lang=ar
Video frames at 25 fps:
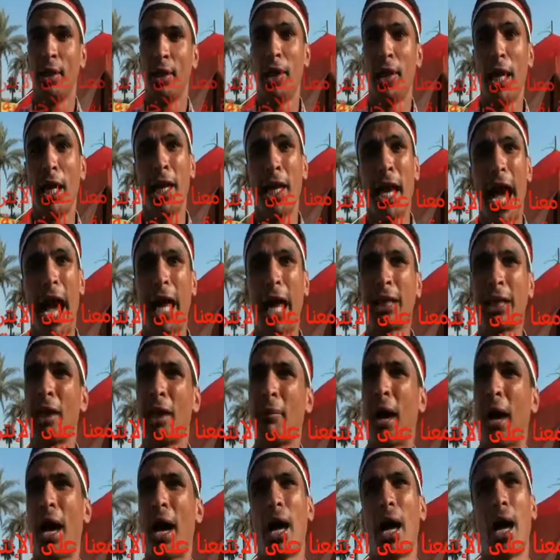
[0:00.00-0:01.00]
لقينا
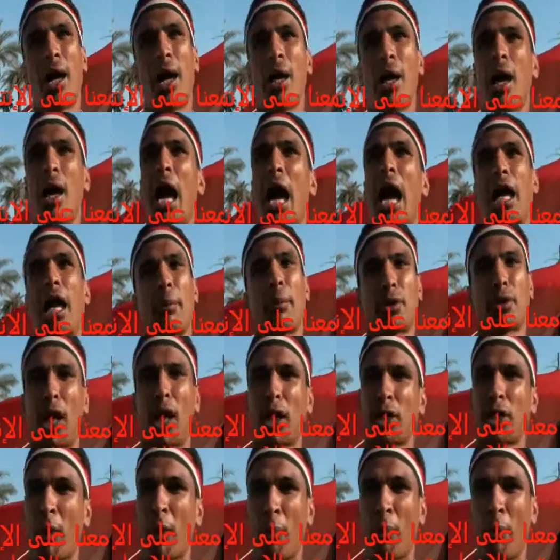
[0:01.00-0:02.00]
عدل بقى حاجه
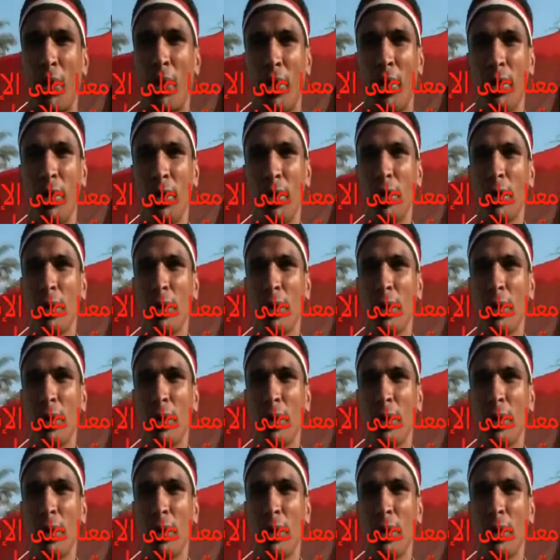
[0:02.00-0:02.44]
بتاعت ربنا